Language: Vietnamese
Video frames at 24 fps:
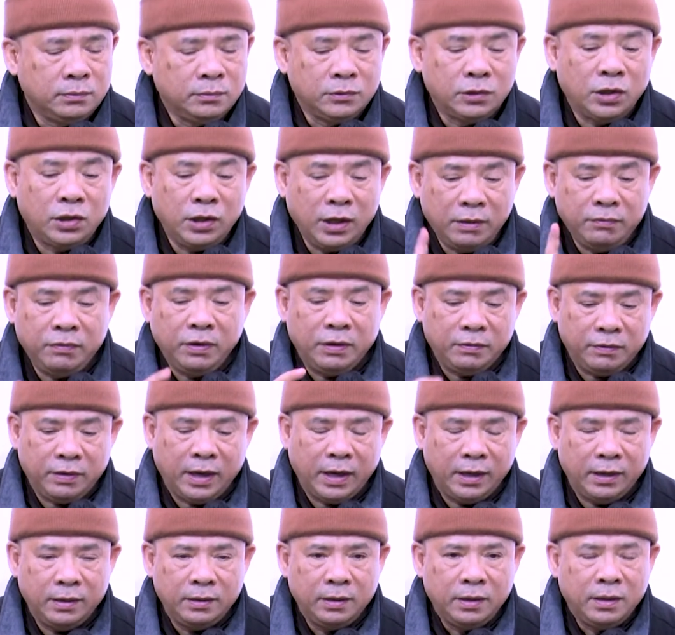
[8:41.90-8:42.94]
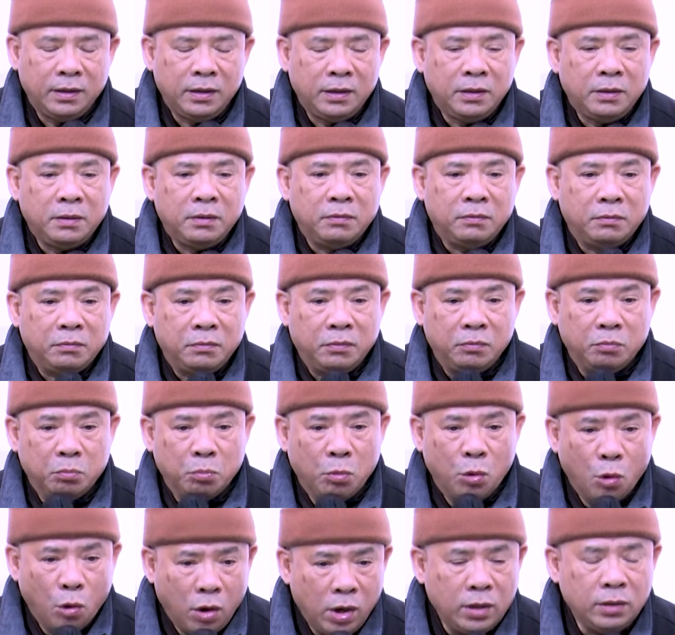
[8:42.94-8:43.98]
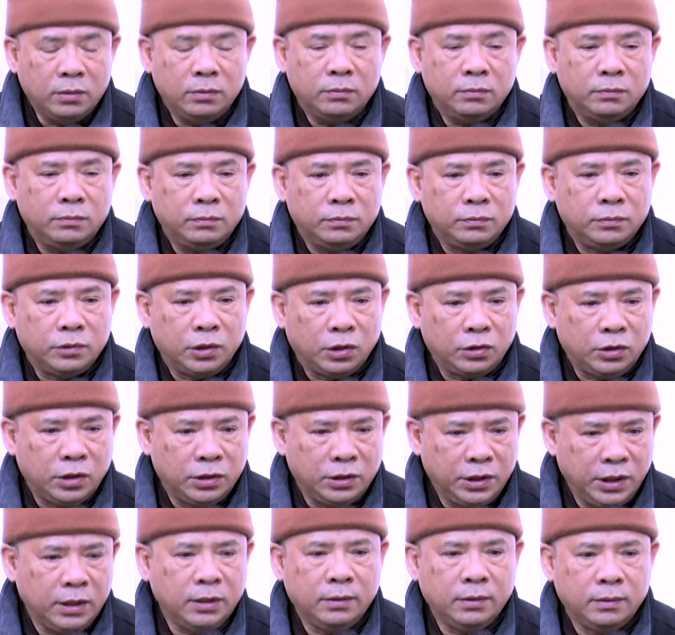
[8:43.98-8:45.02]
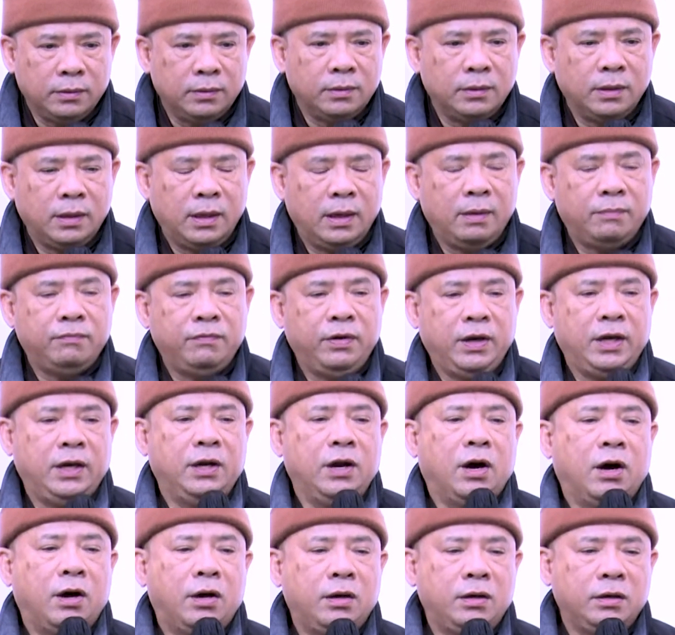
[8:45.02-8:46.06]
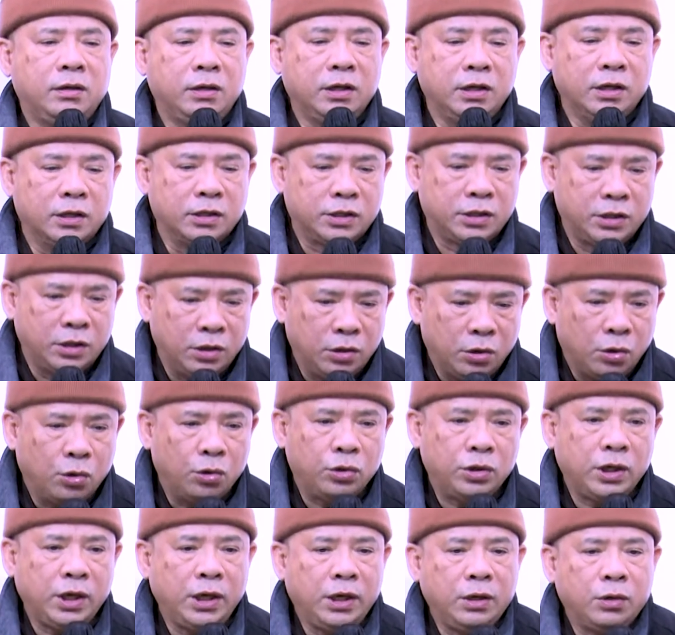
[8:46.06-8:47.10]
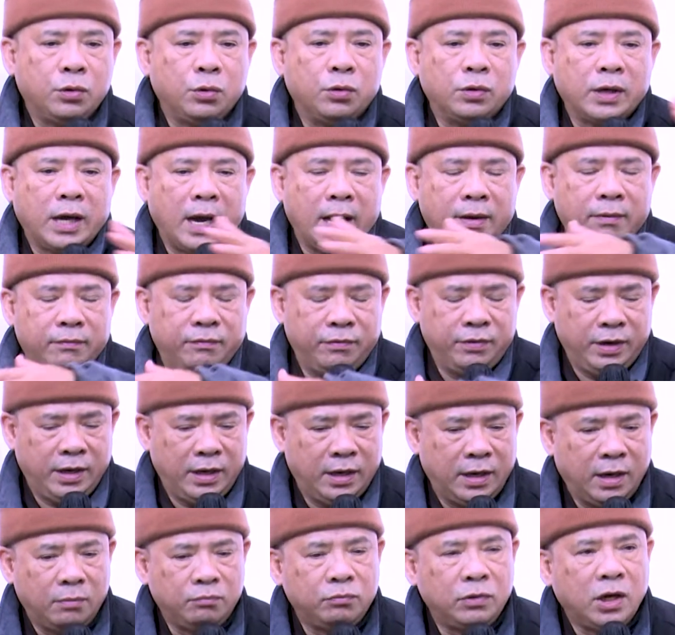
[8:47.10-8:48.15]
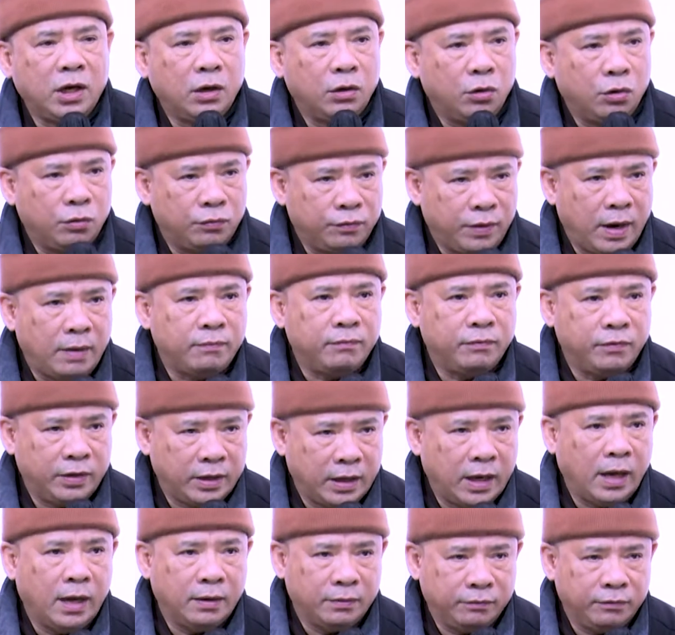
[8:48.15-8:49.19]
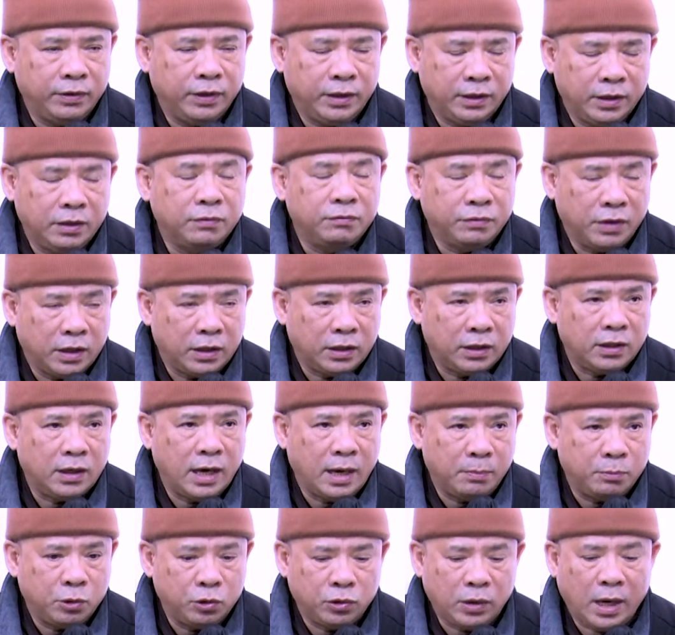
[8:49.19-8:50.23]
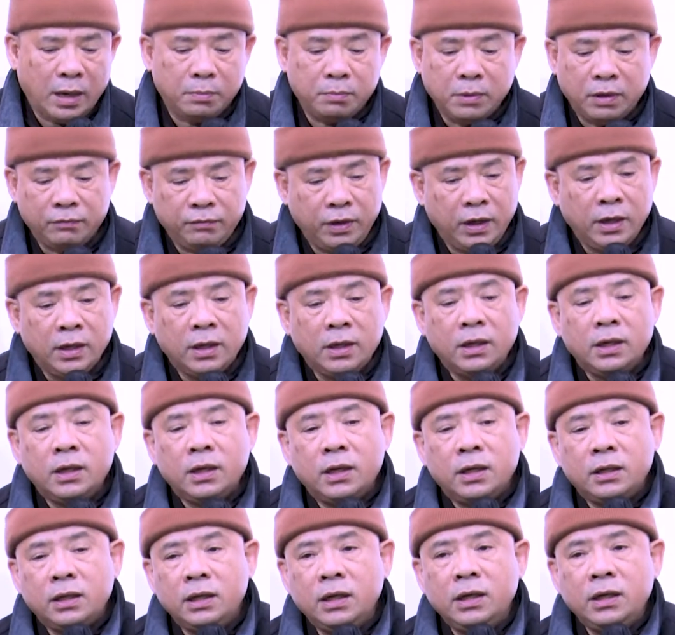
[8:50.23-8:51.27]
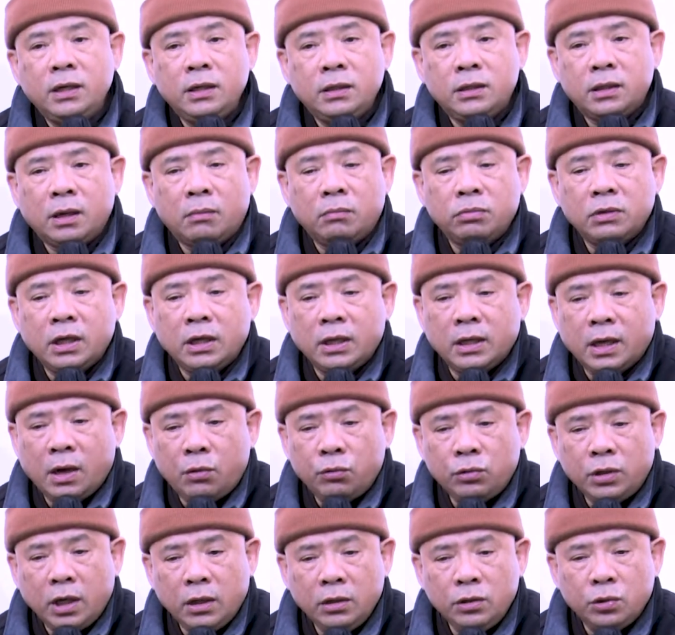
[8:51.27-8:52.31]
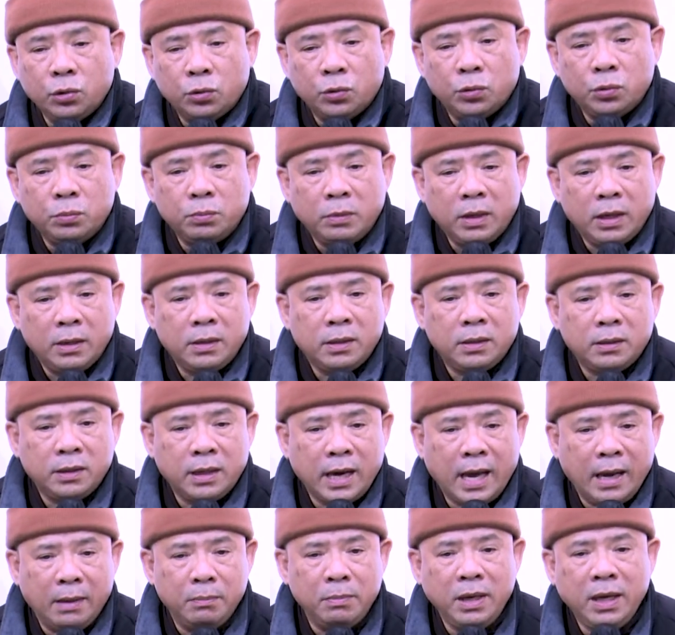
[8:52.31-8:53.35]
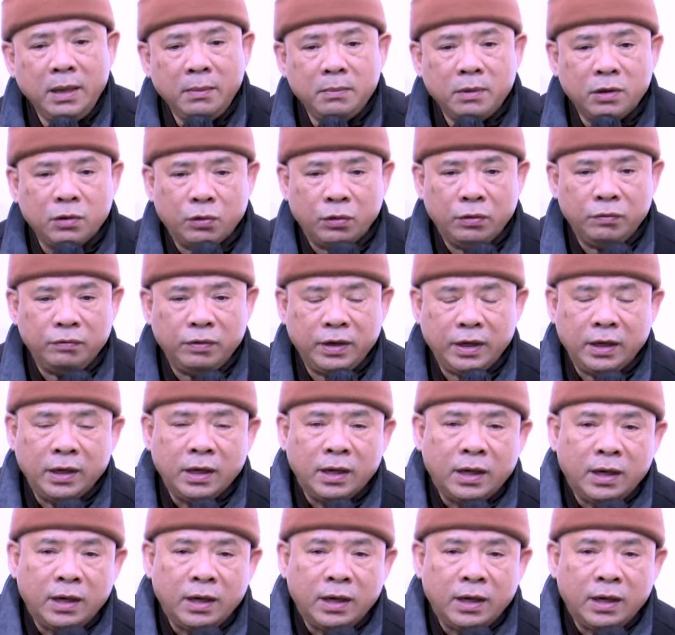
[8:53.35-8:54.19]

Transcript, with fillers: Cho nên vì vậy muốn cho thứ nhất là vì đó được sự hộ trì của các vị long thần hộ pháp và các vị chư Phật, chư Đại Bồ Tát. Bởi vì như trong cái câu thân chủ mà đại bi mà quý vị